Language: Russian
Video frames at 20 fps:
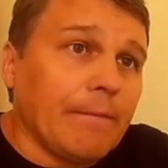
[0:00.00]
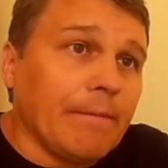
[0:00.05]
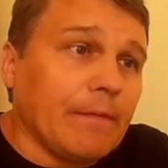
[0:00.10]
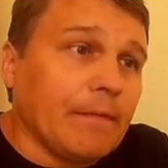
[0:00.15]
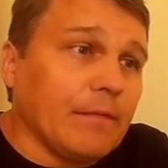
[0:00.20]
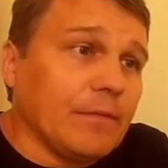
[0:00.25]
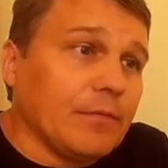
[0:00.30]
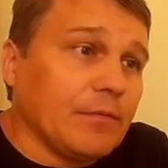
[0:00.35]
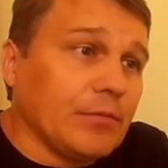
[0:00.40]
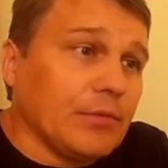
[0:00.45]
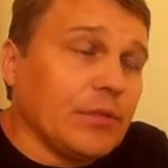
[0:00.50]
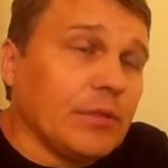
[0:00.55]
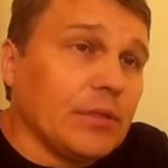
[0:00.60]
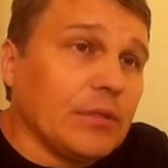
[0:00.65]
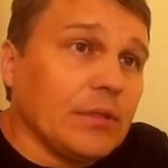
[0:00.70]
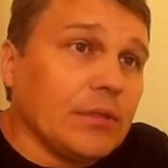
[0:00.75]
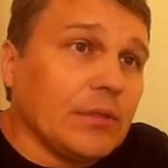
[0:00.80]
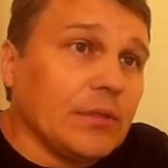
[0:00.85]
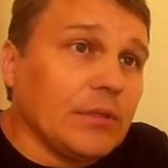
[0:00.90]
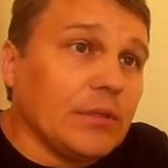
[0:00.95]
Вот.
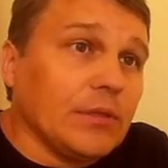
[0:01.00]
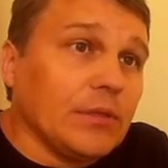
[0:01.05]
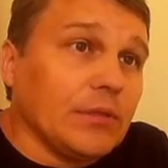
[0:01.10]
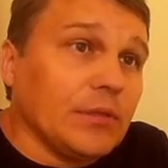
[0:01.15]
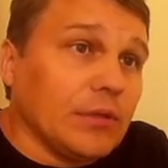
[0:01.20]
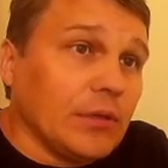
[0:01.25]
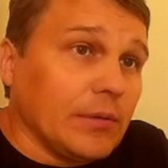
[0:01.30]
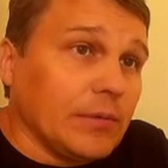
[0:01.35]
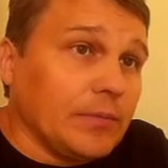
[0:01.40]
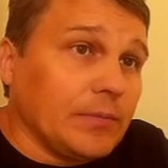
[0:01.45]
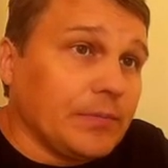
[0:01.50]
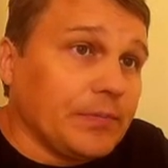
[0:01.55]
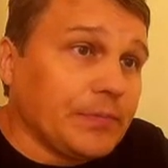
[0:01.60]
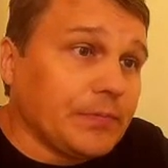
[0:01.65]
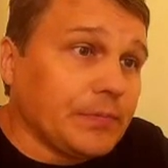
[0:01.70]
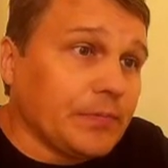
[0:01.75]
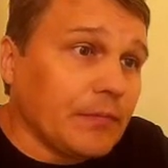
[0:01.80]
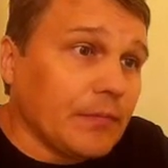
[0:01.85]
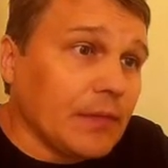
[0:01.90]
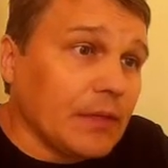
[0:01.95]
Но
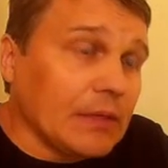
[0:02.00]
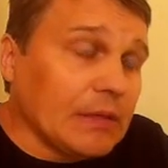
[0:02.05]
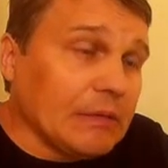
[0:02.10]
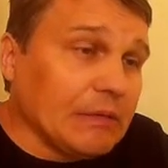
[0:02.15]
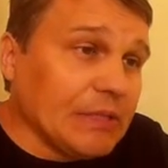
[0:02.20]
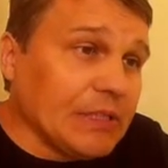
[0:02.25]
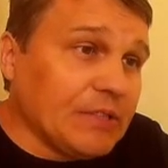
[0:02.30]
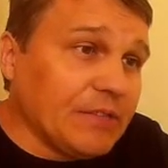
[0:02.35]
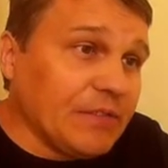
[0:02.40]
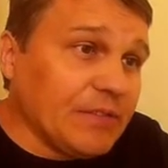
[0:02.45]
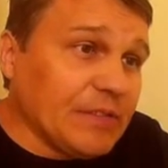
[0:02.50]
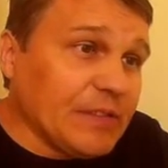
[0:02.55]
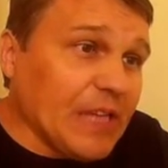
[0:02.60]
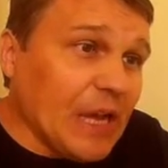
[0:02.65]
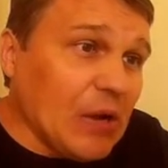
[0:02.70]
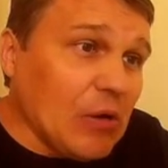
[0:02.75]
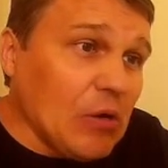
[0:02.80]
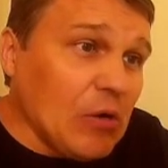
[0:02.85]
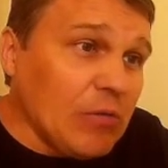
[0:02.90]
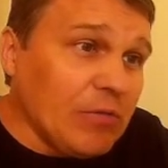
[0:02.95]
вот в
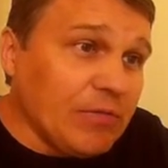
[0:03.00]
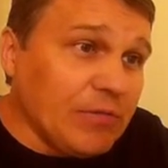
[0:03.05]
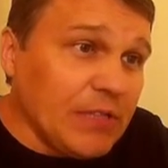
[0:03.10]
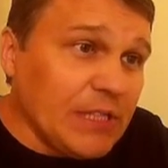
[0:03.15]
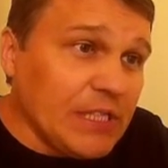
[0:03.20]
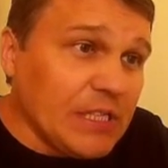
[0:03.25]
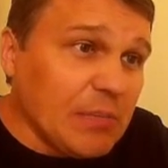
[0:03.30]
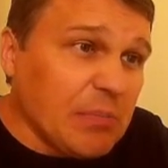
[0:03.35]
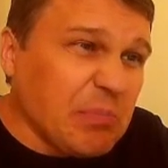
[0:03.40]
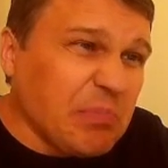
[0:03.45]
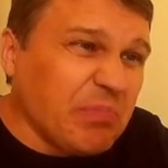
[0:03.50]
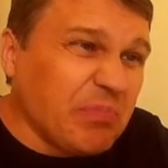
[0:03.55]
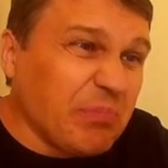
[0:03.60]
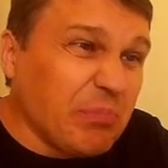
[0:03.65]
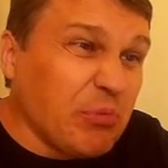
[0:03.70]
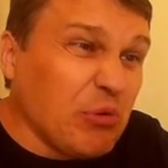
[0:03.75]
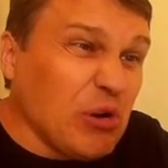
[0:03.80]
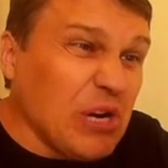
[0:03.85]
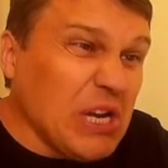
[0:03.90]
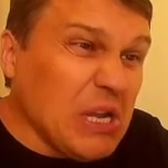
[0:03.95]
таком виде
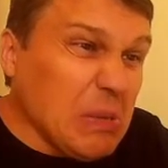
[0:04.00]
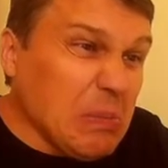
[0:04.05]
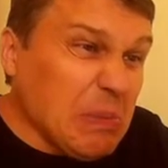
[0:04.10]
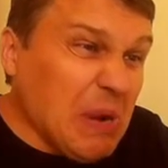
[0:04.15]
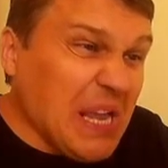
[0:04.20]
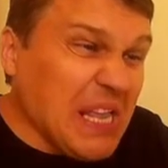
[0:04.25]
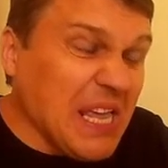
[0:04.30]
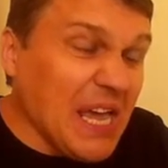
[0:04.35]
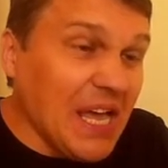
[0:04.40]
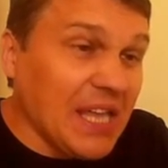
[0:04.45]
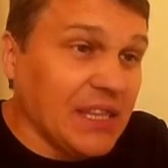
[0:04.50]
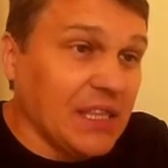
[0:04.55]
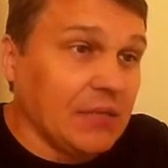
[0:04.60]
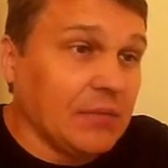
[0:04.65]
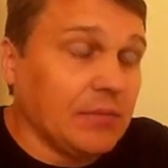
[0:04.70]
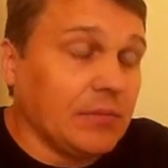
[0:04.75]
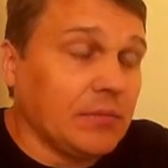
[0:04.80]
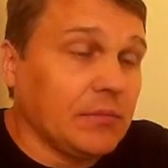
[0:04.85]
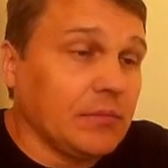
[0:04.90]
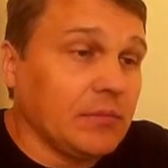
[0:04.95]
более понятно.
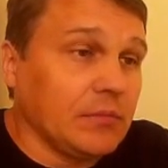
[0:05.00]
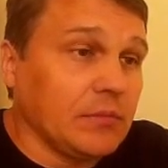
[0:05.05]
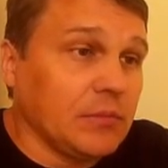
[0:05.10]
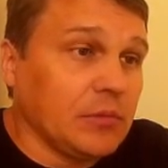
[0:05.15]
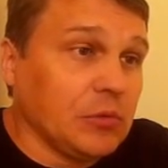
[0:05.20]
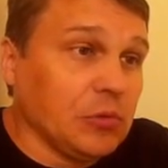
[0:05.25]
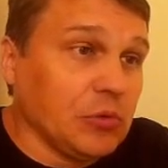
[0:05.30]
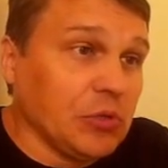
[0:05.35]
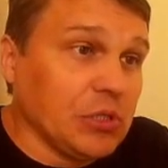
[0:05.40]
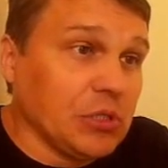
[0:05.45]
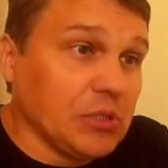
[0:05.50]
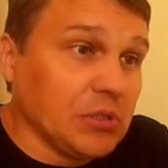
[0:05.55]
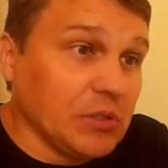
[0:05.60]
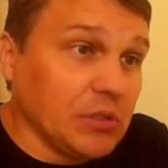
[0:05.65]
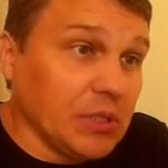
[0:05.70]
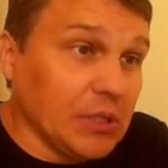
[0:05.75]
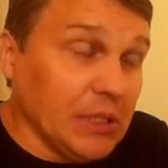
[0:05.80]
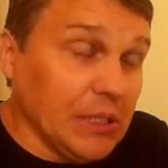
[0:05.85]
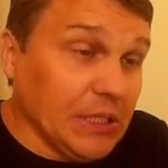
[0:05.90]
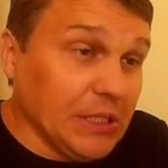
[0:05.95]
То есть
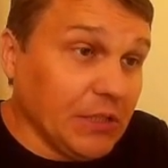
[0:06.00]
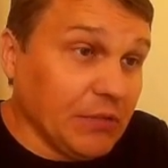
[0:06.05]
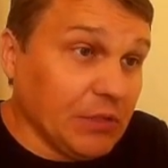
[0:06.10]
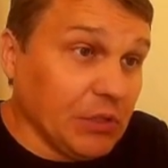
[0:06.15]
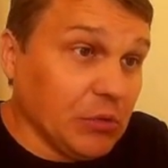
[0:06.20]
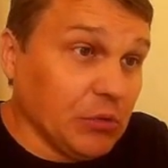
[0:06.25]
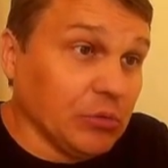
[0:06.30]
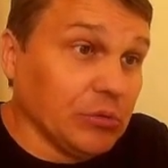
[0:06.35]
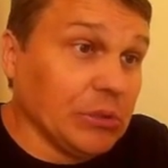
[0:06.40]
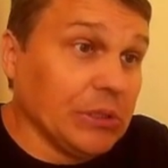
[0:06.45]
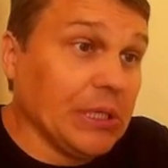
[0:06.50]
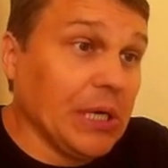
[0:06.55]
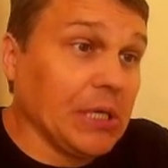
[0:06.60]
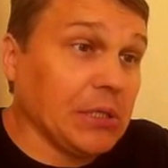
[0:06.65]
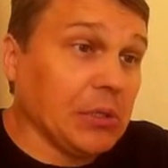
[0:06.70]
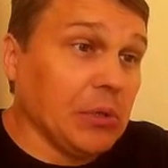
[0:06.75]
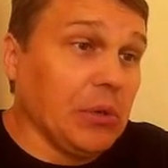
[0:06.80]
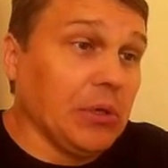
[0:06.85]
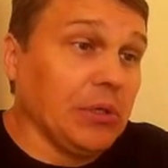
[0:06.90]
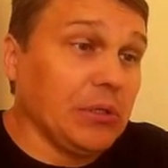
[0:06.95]
литр в секунду это
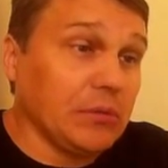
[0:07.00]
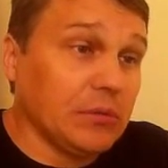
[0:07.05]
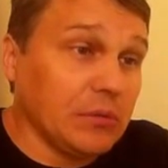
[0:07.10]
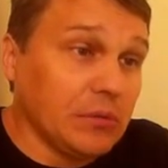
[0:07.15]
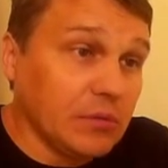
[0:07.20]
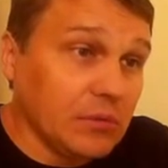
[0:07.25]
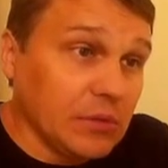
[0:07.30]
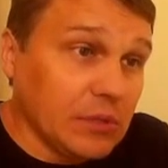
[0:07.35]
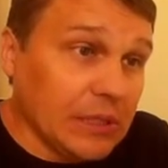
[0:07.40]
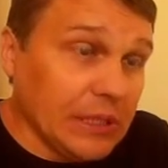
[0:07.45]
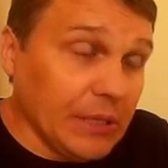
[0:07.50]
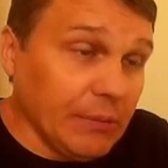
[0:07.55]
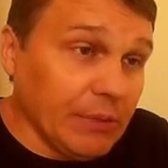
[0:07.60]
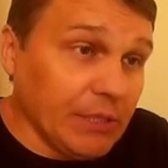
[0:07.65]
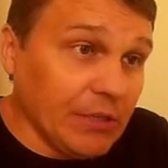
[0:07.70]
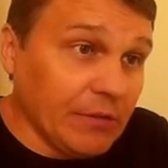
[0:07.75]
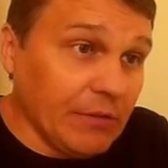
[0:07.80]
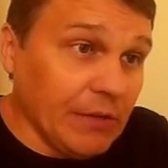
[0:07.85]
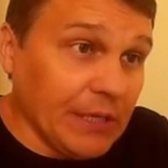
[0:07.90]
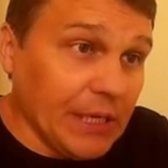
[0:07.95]
расход,
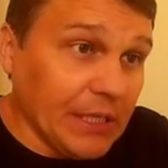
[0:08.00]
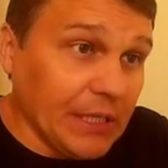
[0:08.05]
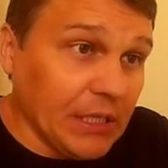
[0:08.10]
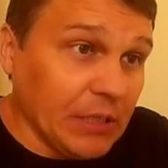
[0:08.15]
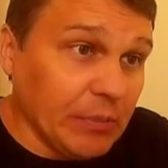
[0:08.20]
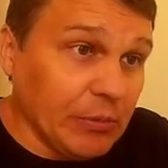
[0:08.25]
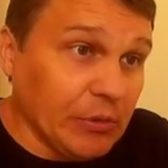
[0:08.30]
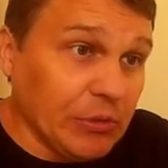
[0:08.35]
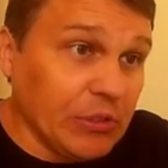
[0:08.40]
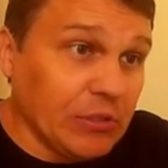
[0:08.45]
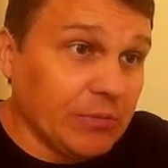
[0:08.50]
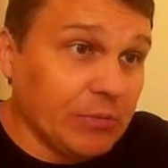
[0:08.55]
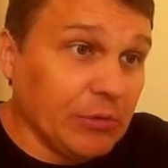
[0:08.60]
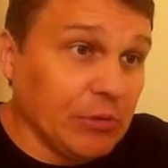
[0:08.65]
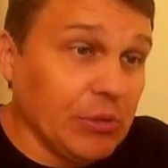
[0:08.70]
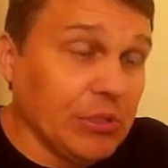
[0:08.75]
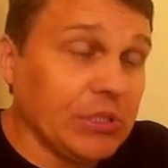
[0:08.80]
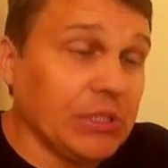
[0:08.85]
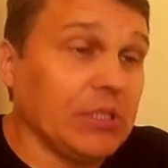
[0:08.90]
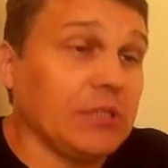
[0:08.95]
километр квадратный это
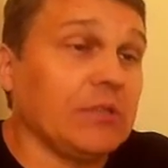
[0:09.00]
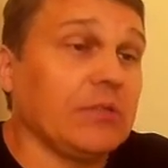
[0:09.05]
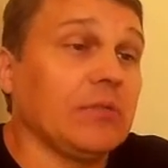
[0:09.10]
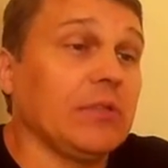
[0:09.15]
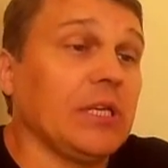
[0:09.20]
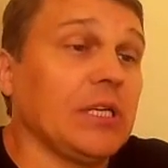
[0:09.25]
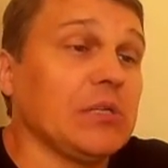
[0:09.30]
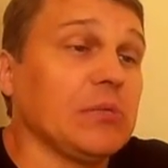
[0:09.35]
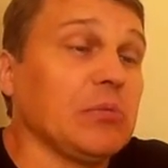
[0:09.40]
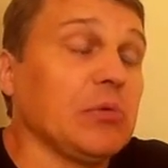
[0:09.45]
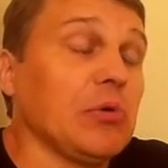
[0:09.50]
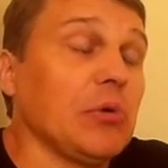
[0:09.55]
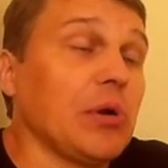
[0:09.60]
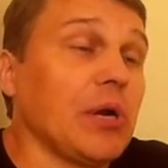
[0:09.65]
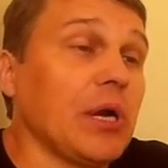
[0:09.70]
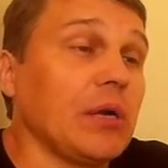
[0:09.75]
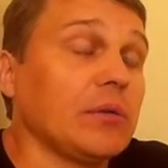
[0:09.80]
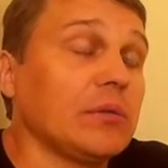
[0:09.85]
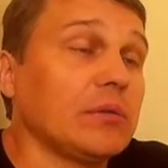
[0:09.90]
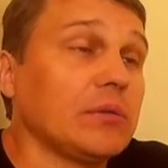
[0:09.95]
площадь
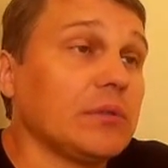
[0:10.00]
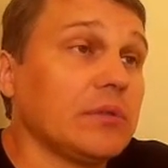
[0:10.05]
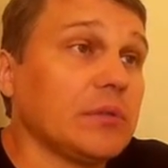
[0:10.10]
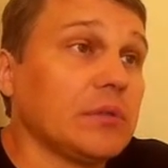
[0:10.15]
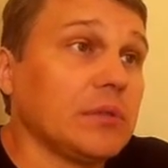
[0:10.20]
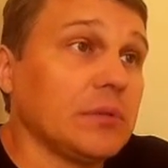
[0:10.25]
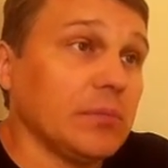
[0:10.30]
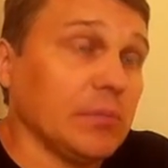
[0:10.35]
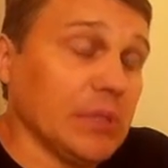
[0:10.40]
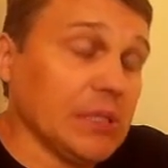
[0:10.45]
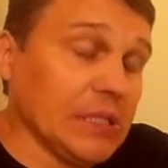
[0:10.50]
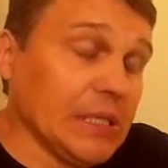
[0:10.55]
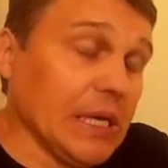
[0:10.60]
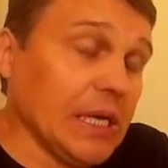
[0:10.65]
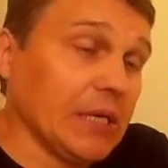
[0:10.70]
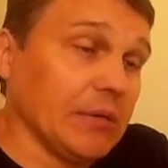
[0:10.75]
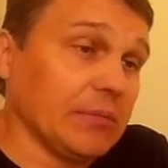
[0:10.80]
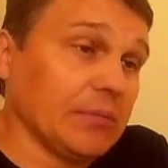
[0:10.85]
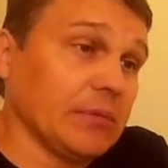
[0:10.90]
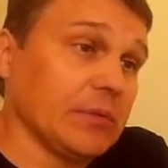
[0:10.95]
водосбора. Мы
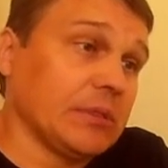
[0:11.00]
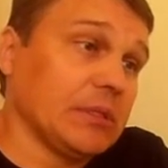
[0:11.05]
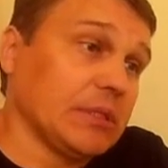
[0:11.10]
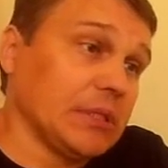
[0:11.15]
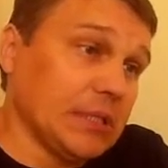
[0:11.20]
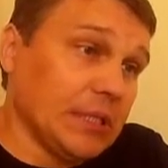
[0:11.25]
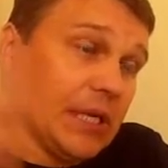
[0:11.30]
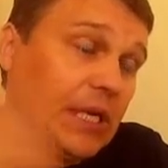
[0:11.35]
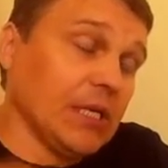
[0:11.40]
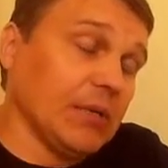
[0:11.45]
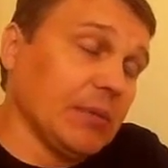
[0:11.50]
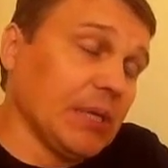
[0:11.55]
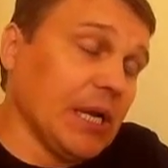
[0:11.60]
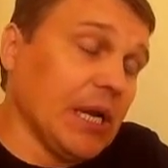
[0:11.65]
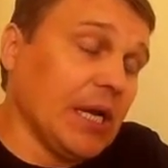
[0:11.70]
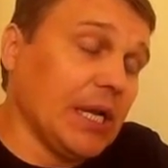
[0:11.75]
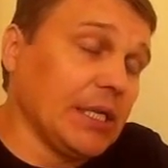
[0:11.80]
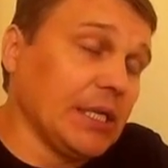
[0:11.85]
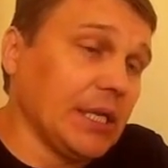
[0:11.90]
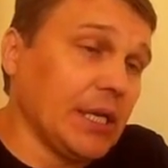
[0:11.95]
делим средний
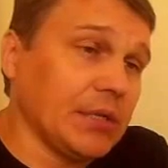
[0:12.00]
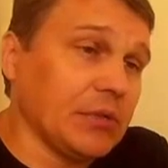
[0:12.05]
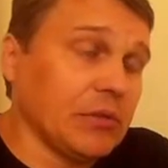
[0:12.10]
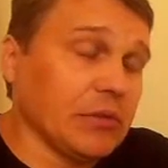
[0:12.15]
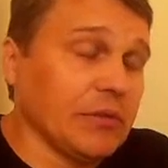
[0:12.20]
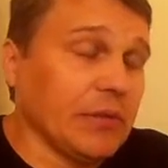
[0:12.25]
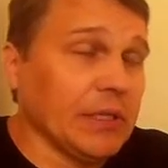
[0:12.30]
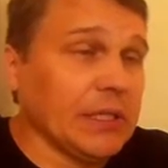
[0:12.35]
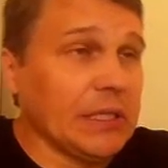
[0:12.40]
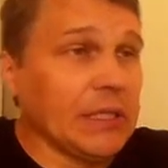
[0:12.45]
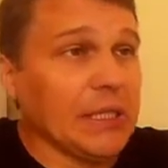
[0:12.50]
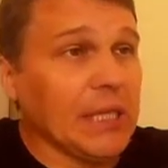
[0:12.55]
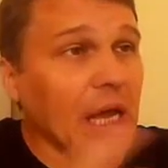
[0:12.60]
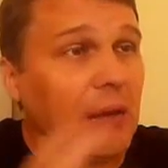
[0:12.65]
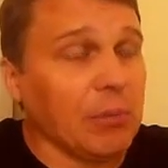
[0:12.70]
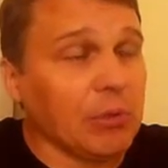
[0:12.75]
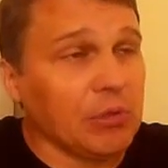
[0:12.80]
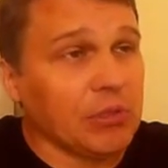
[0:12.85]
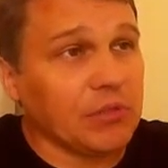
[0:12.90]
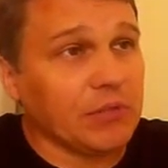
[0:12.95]
многолетний расход воды на
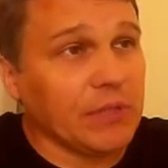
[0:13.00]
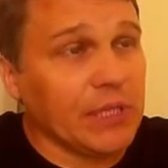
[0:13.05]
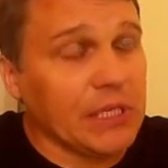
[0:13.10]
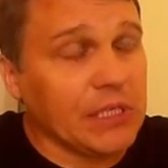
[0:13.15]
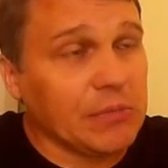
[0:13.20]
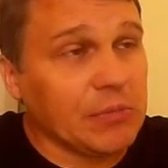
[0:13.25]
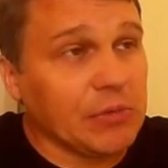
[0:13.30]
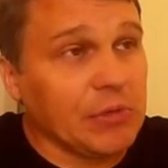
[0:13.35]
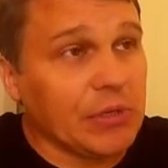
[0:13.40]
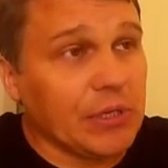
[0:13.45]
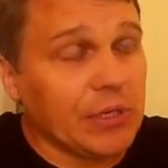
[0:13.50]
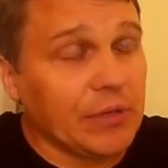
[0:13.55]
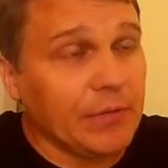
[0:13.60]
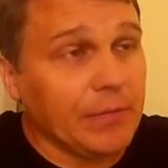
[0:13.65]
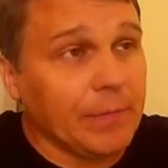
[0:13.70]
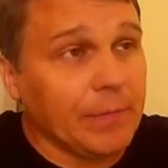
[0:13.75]
площадь водосбора.